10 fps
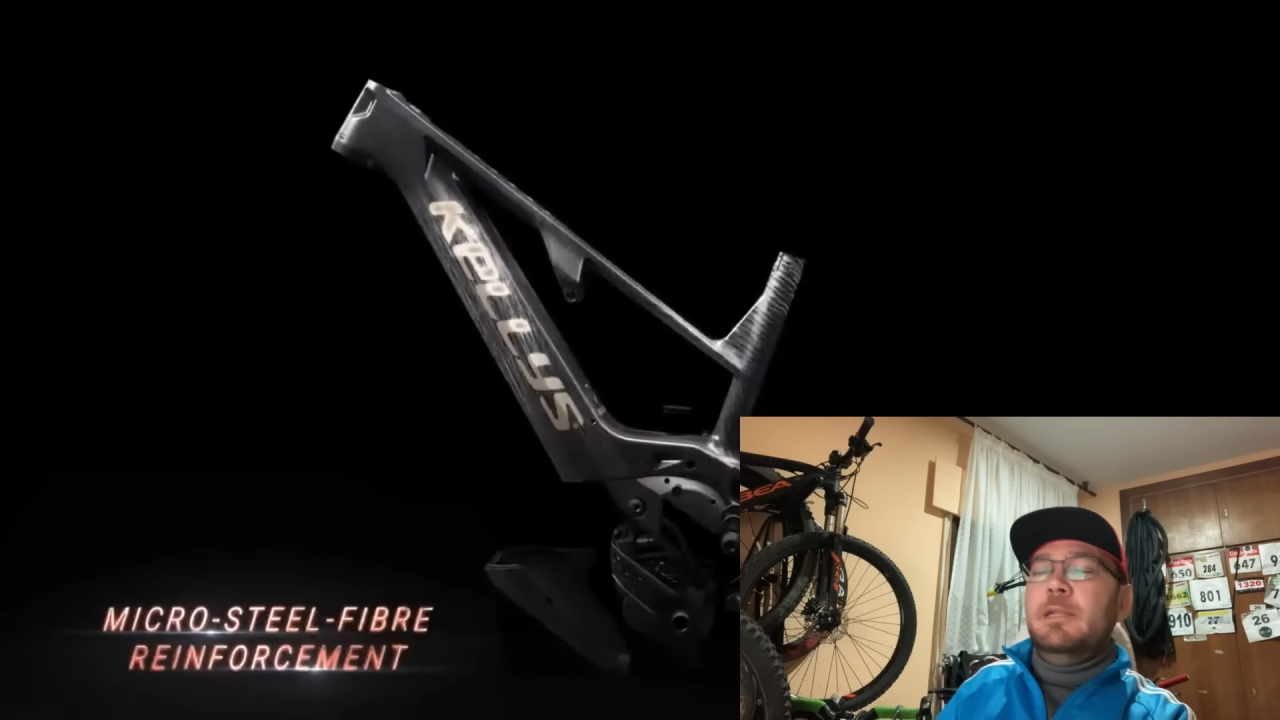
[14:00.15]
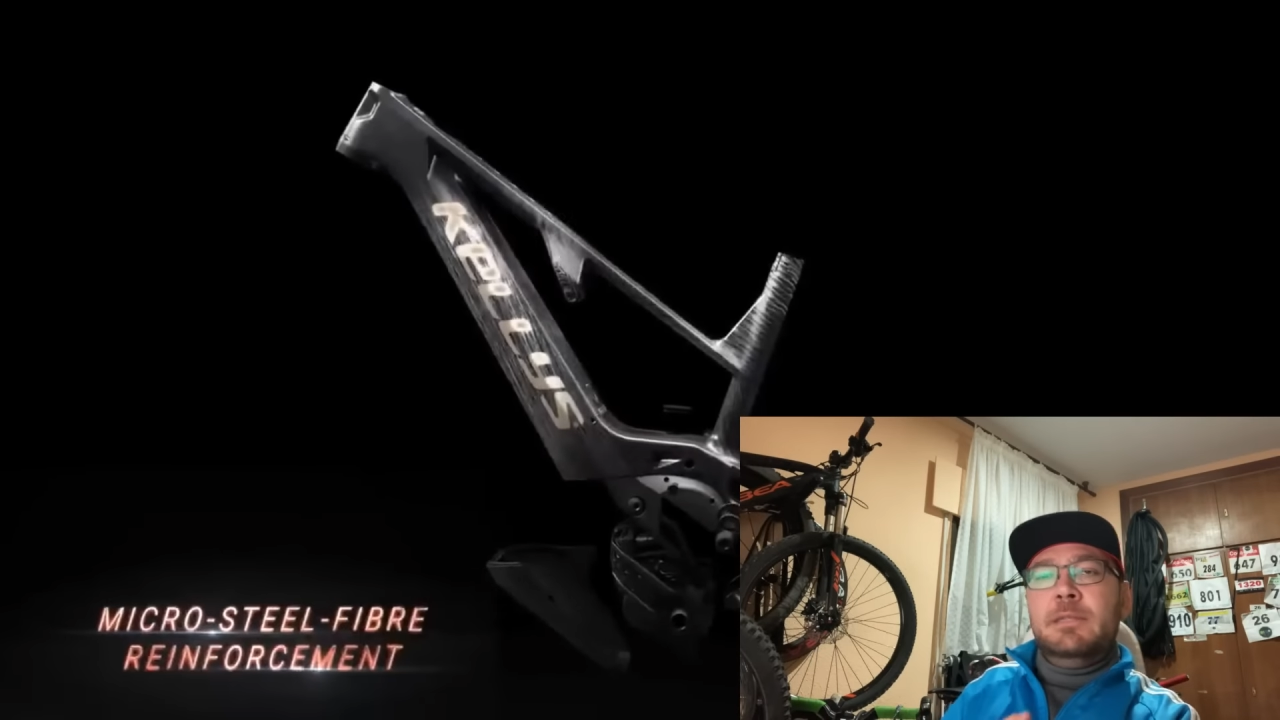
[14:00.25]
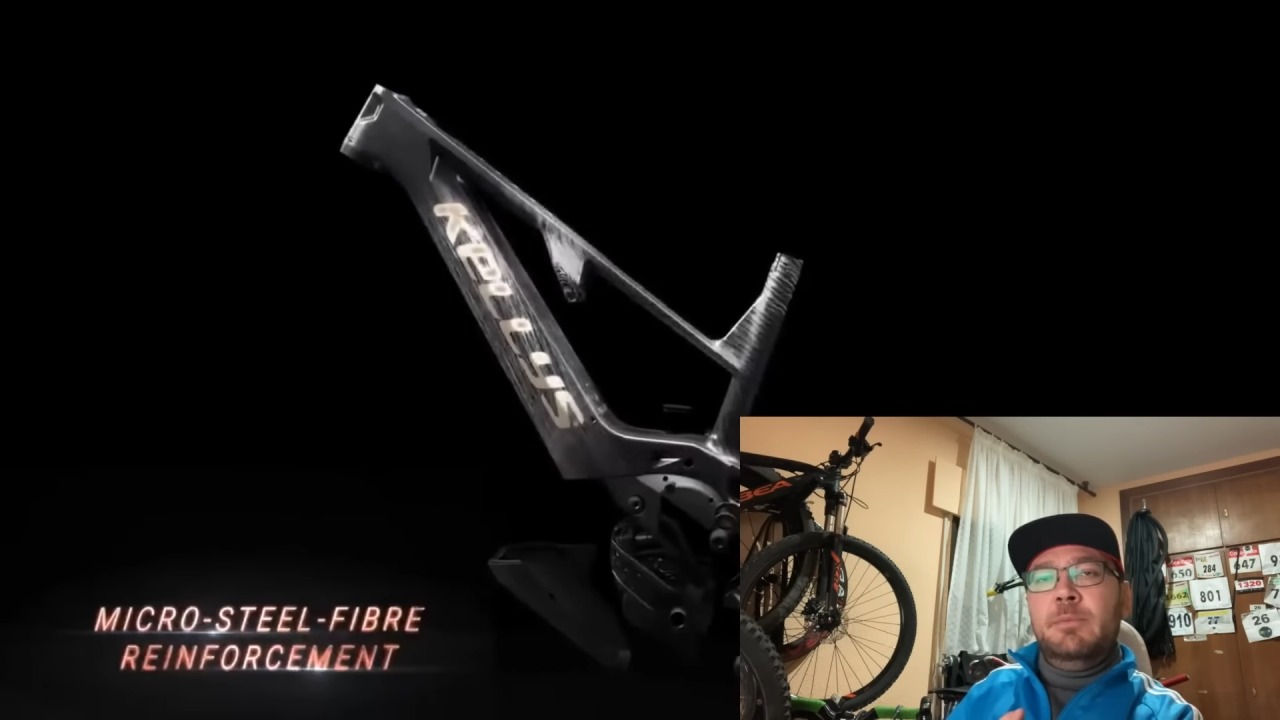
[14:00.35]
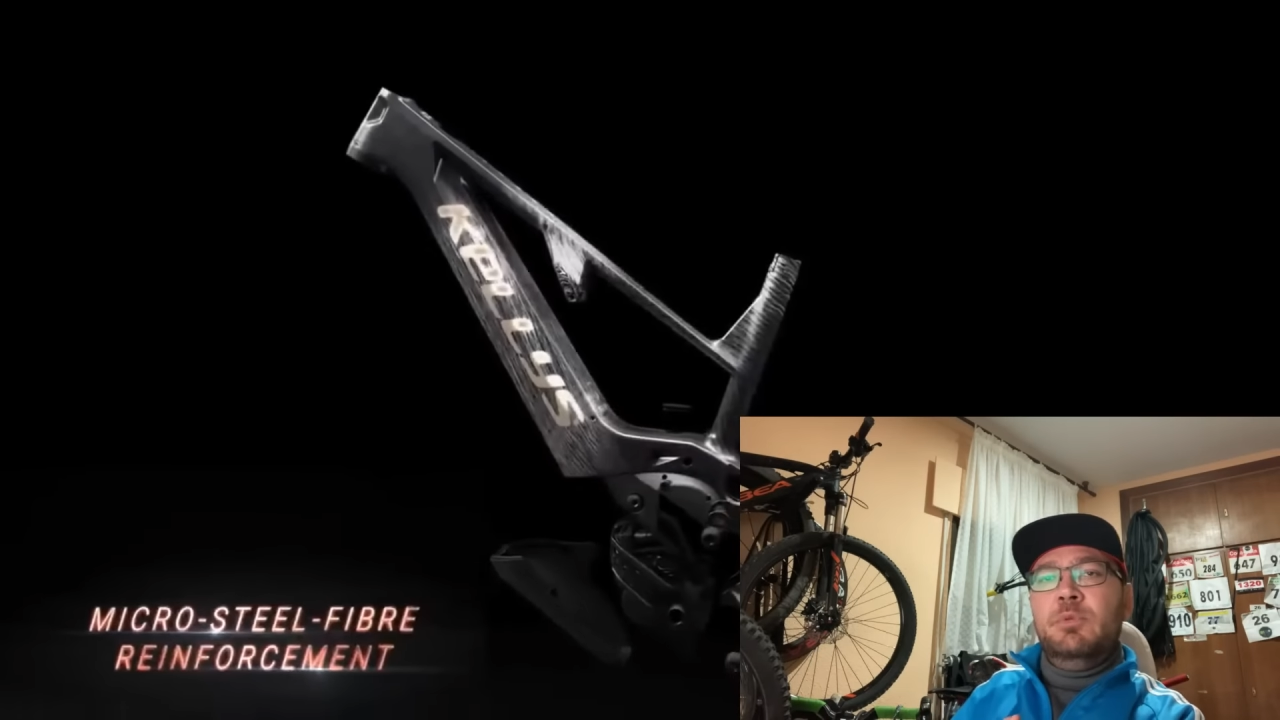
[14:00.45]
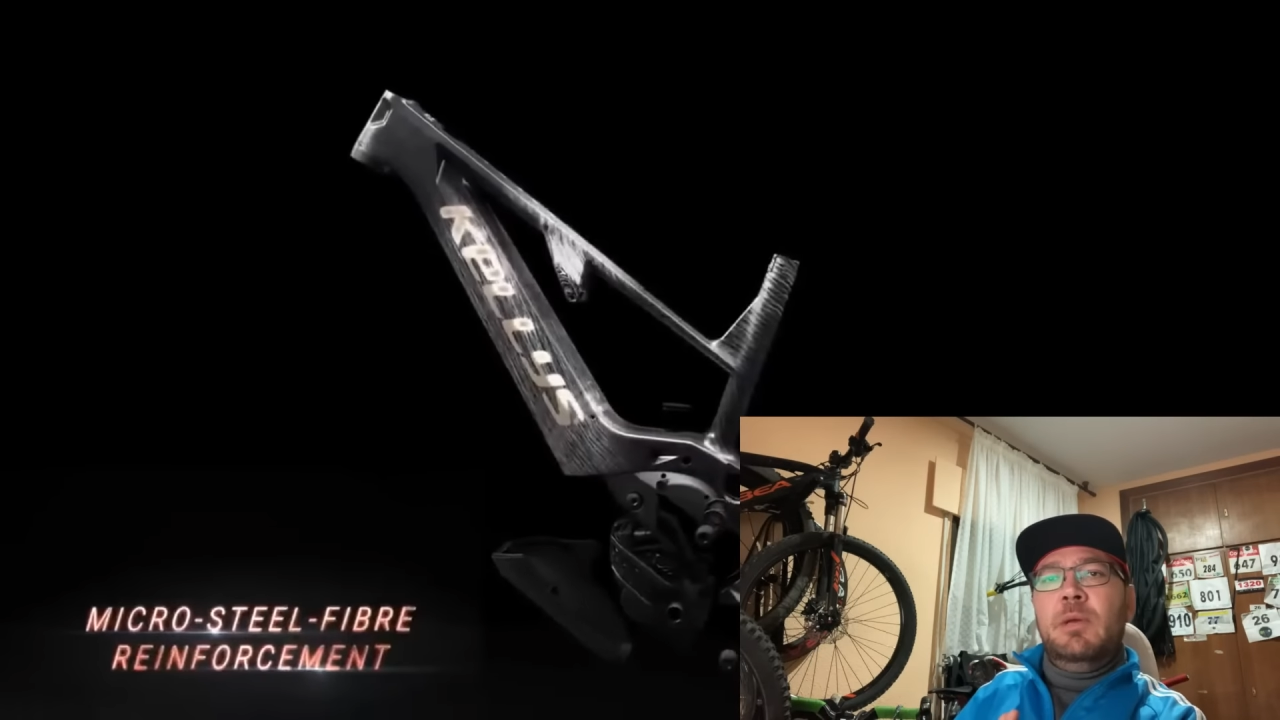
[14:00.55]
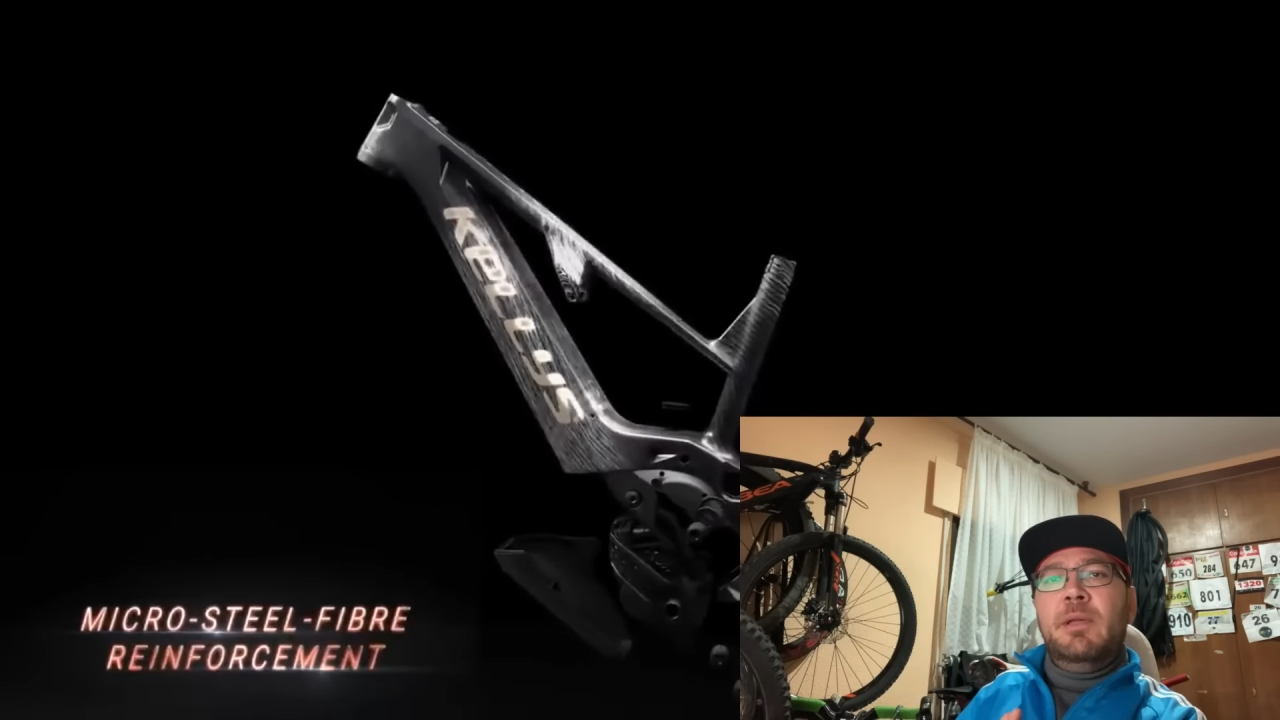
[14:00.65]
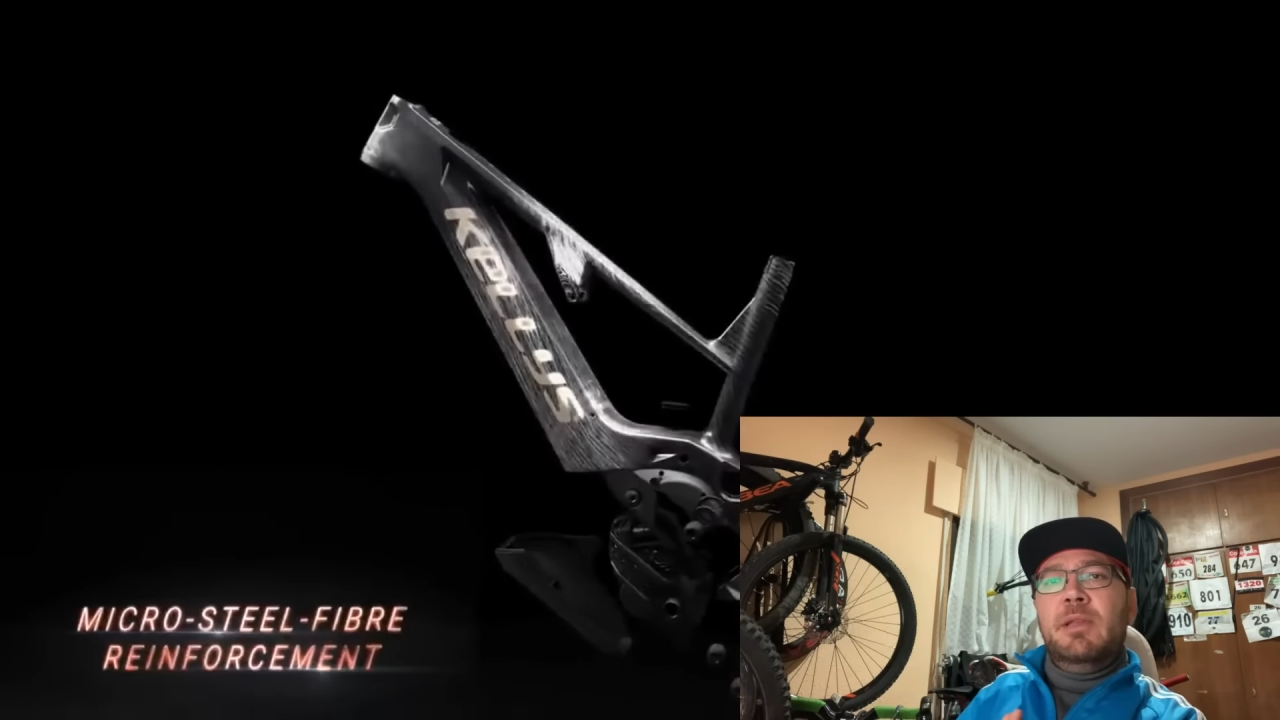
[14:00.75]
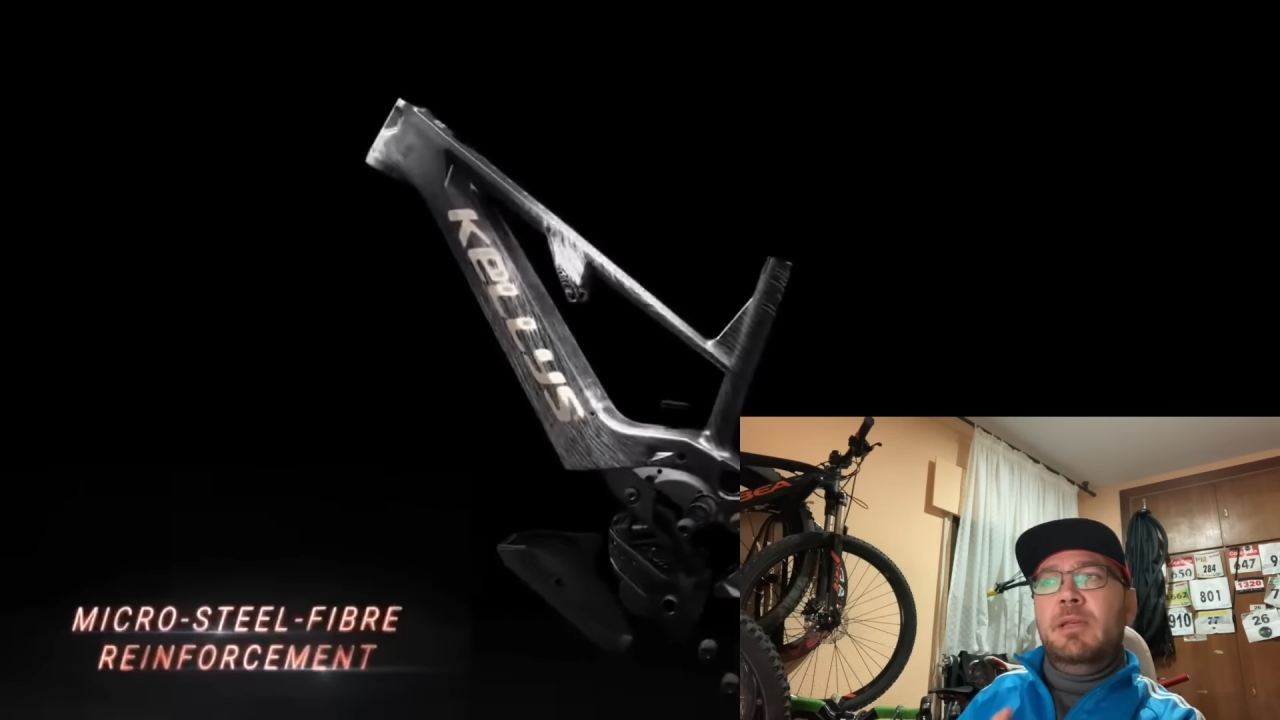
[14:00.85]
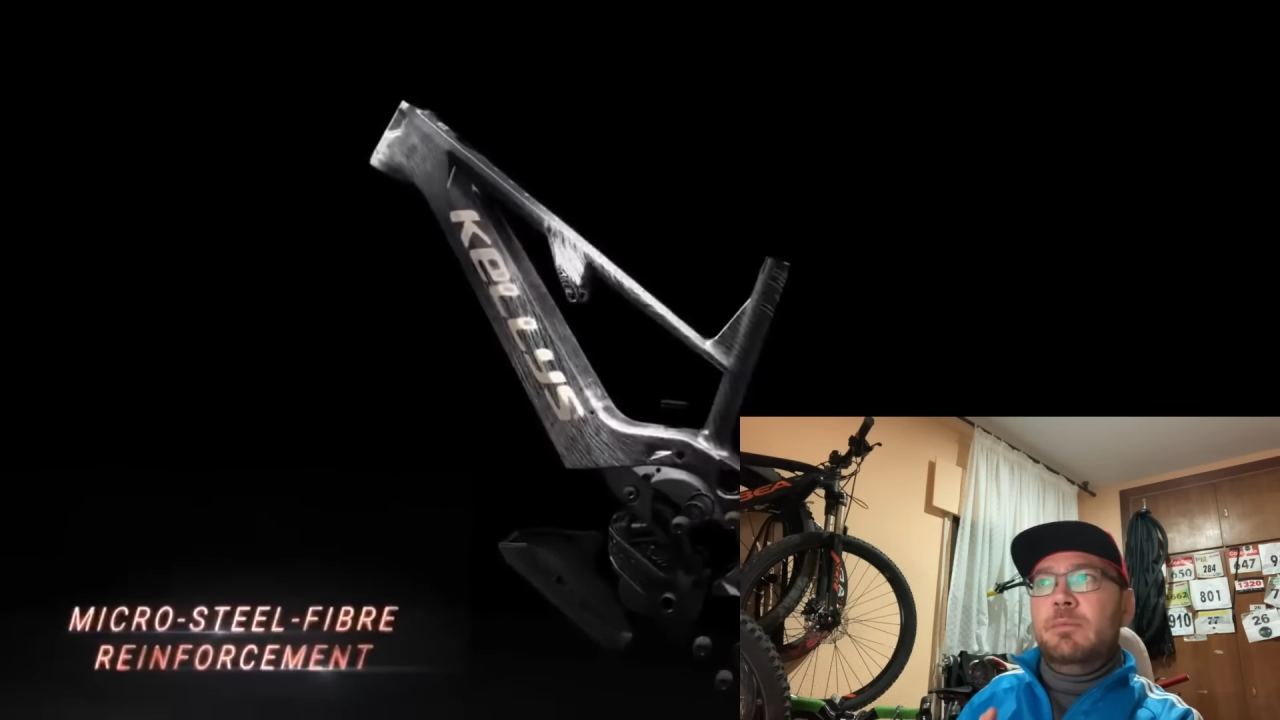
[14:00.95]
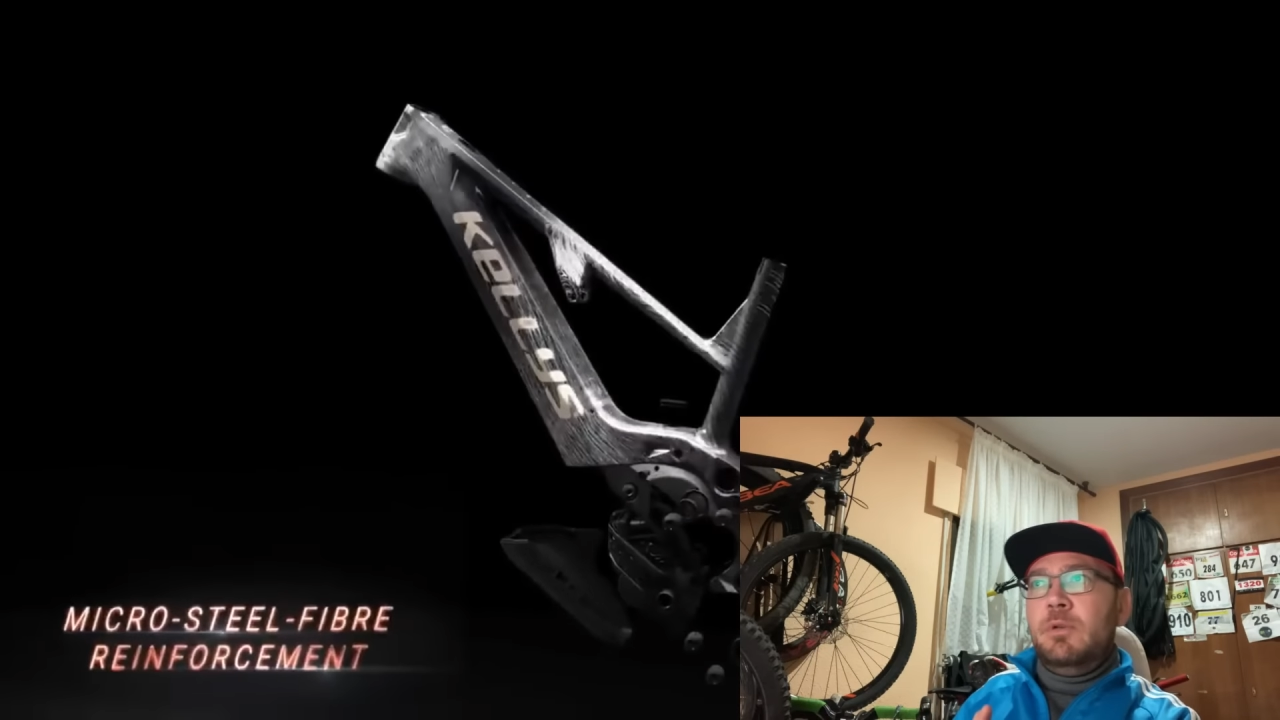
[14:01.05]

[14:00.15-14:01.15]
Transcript: está de puta madre, ¿eh?